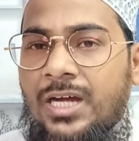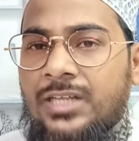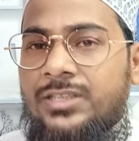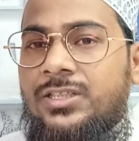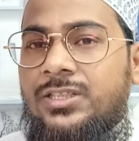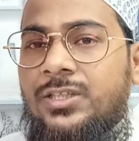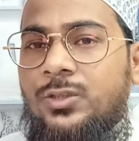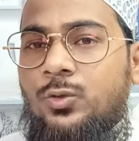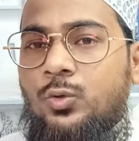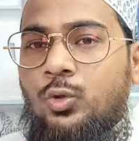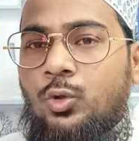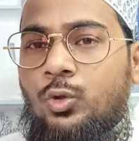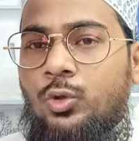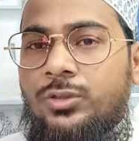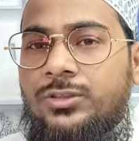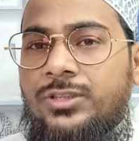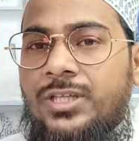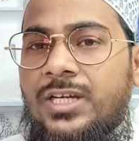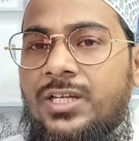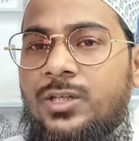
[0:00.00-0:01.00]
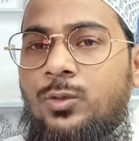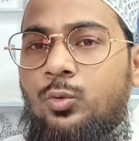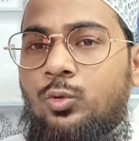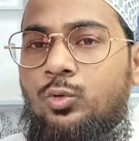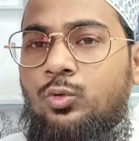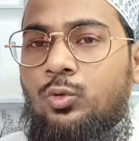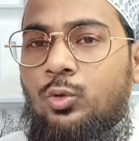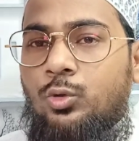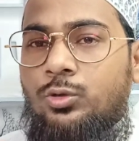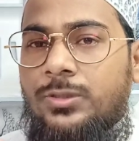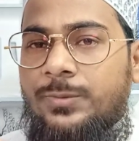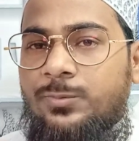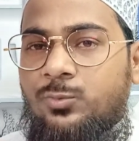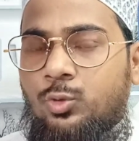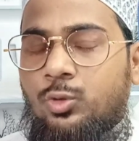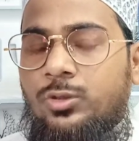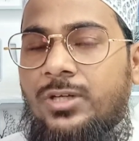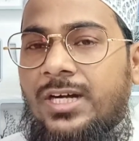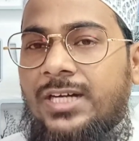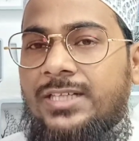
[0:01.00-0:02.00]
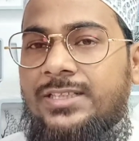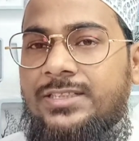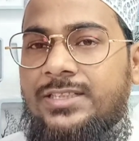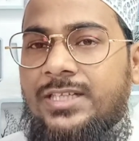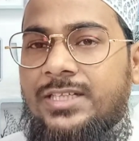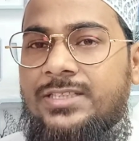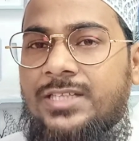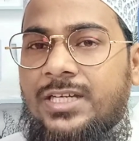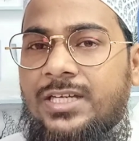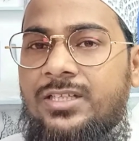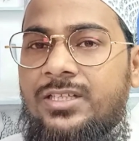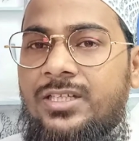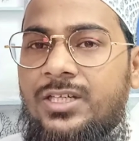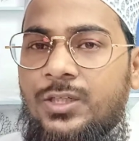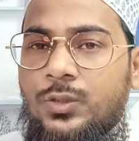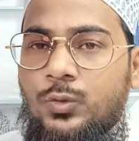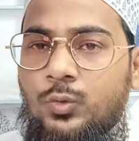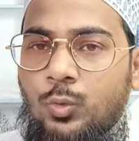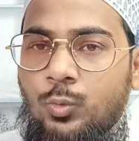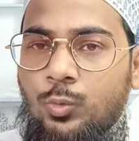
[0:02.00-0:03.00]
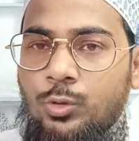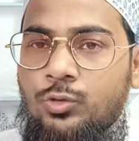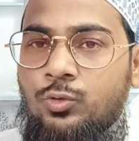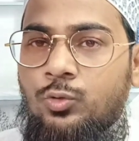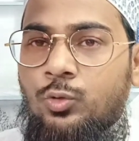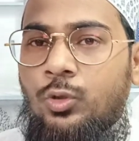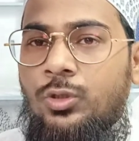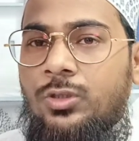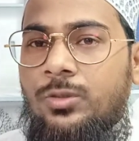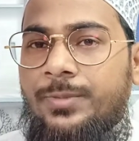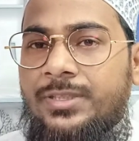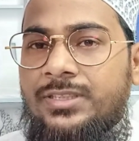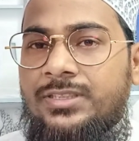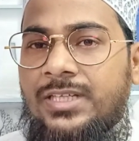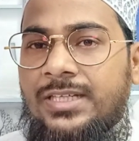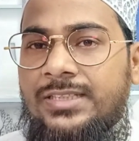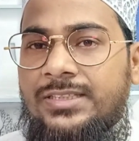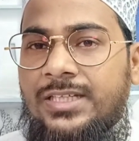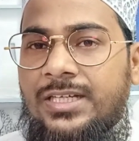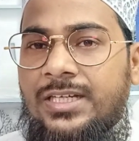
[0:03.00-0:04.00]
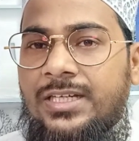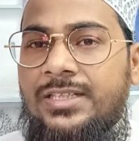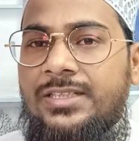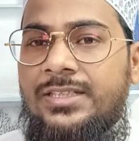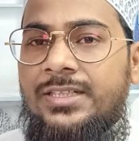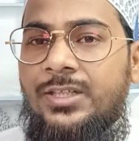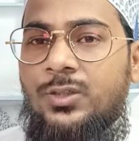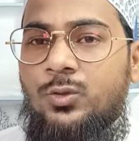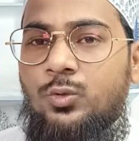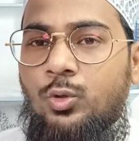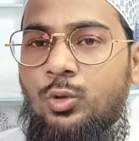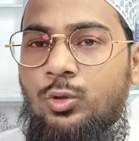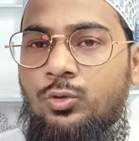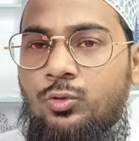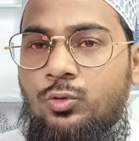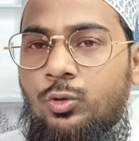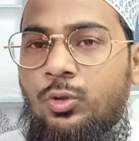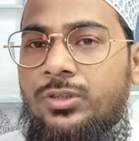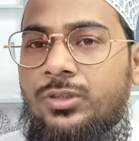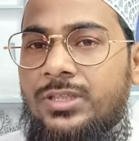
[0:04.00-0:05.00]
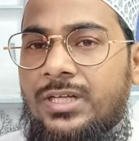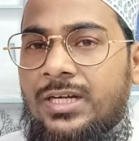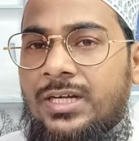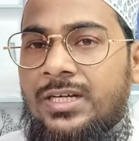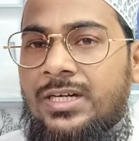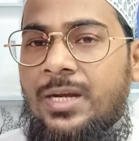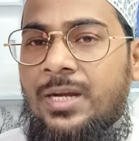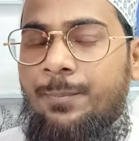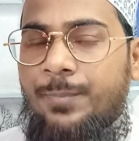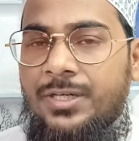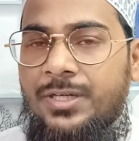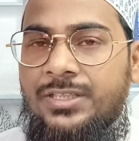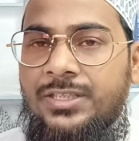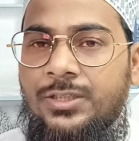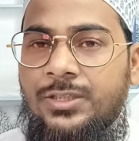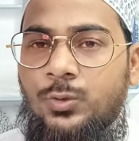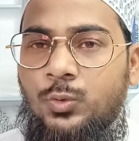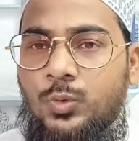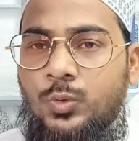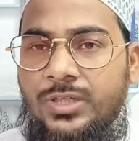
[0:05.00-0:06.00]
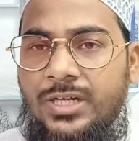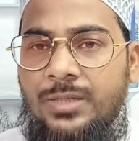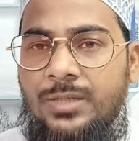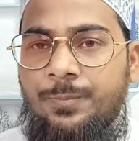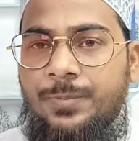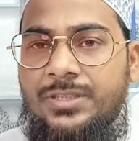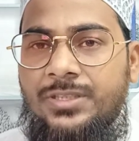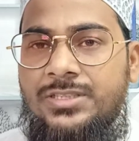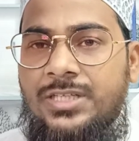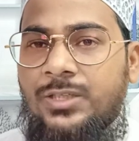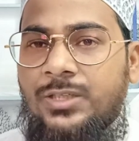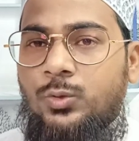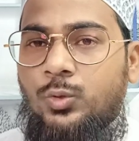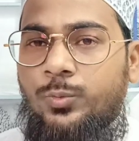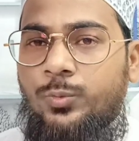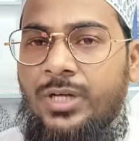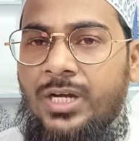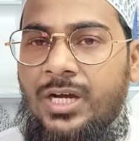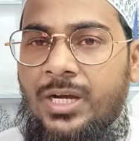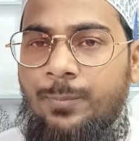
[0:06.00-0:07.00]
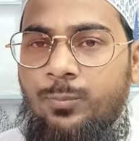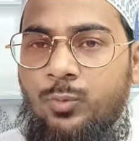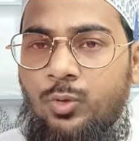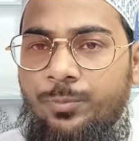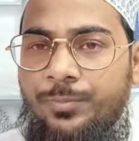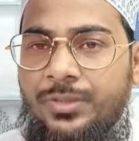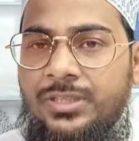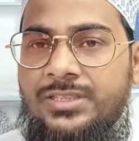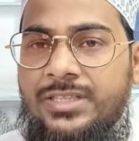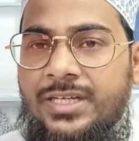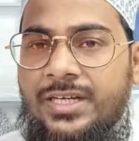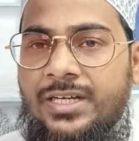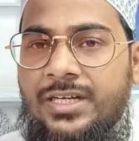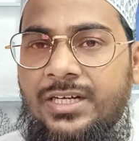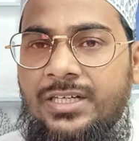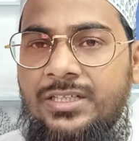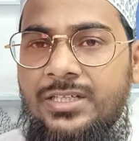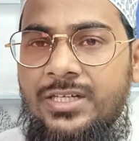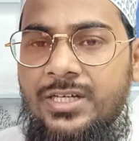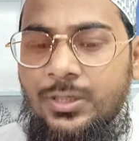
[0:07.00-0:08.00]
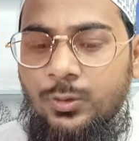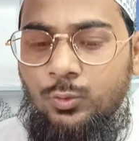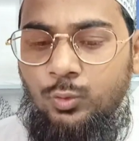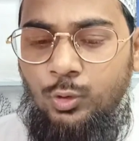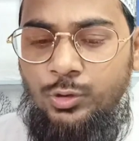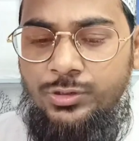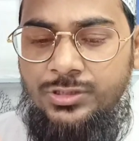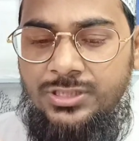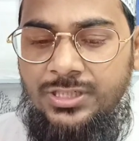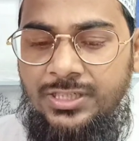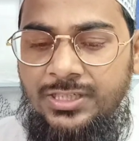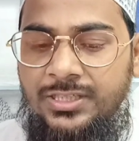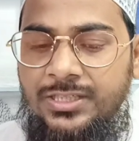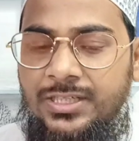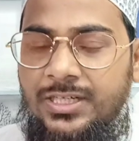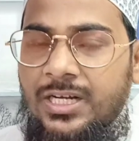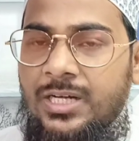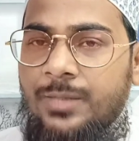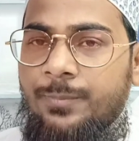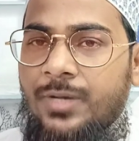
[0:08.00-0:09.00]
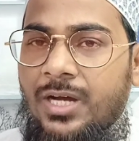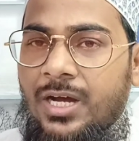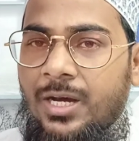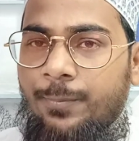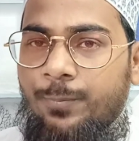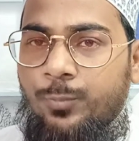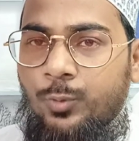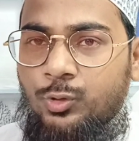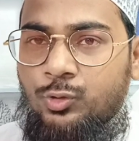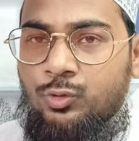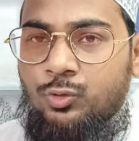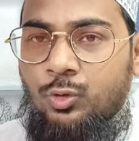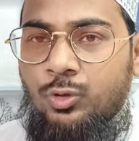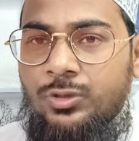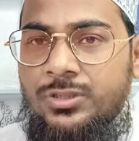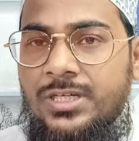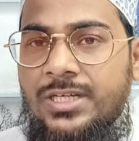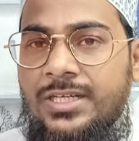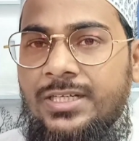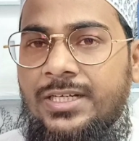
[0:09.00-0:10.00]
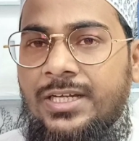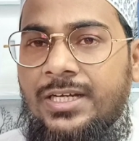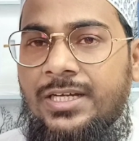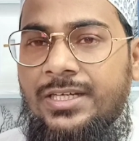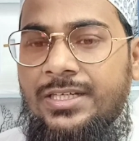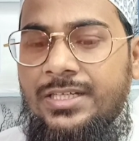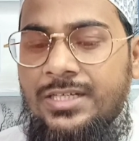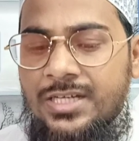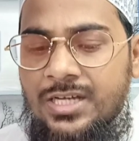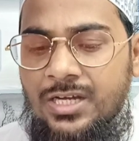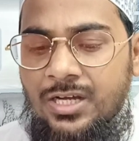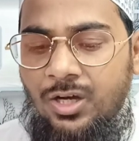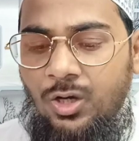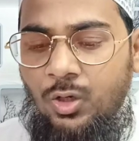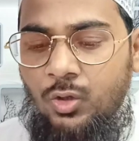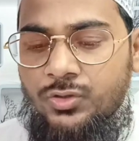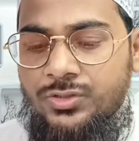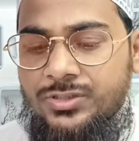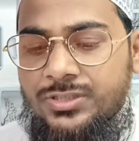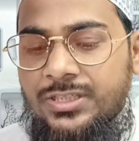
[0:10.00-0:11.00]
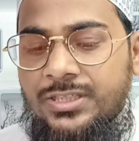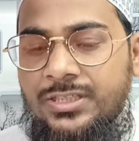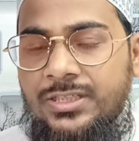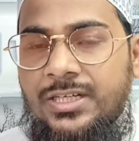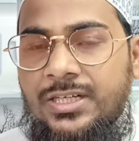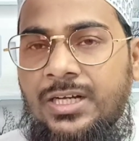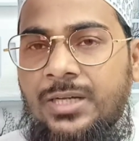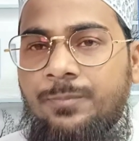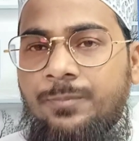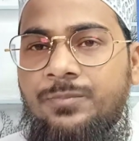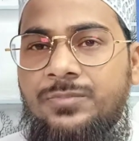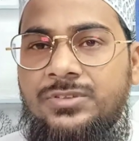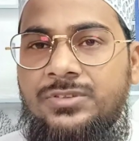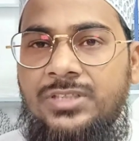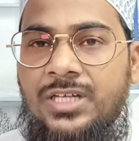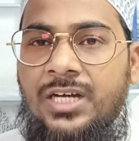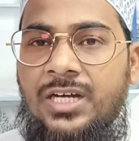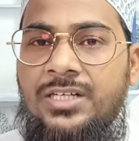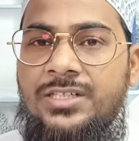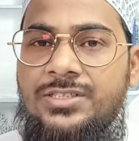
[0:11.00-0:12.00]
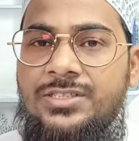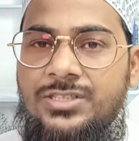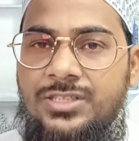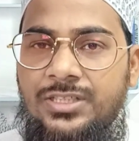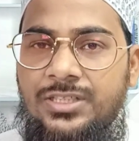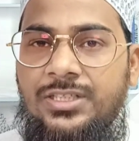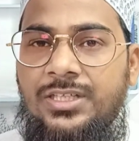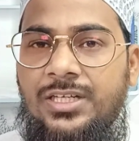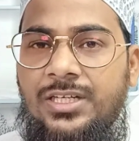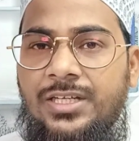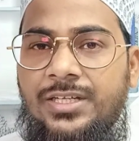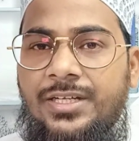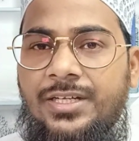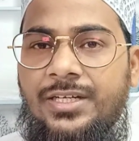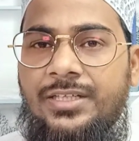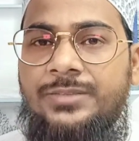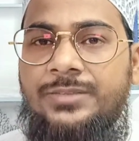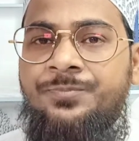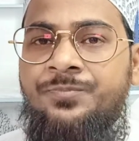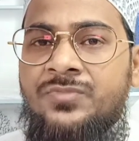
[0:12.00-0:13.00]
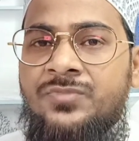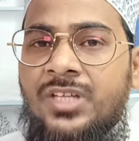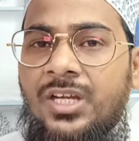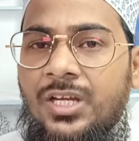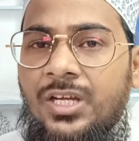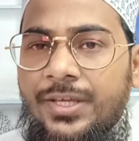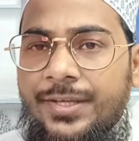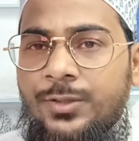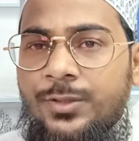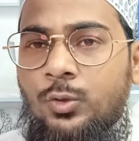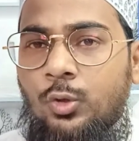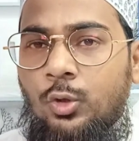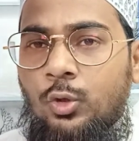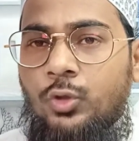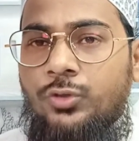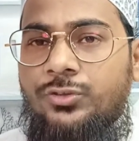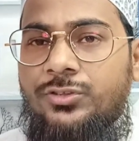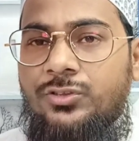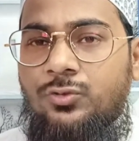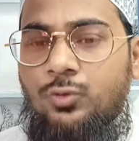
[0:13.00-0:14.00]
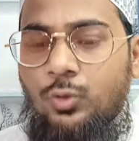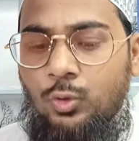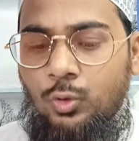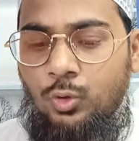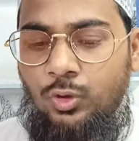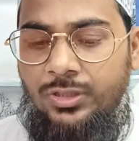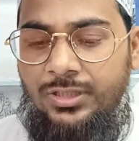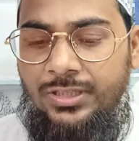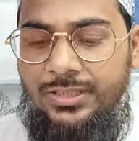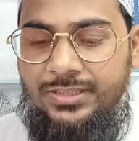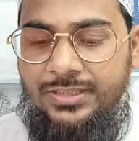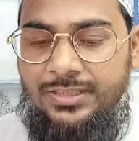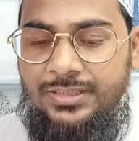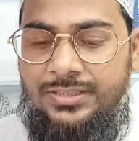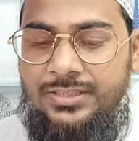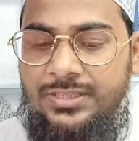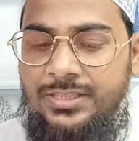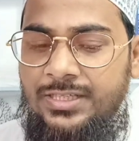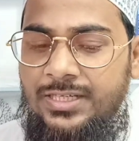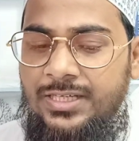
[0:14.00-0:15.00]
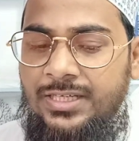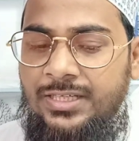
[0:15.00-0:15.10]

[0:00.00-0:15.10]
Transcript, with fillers: अदरक जो होता है उसको जब सुखा दिया जाए तो वो शॉर्ट बन जाता है तो शॉर्ट अगर आप बनिया की दुकान पर जाएं तो वहाँ आपको मिल जाएगा तो छः ग्राम आपको सौठ लेना है और छः ग्राम दार चीनी लेना है इन दोनों चीज़ों को ले करके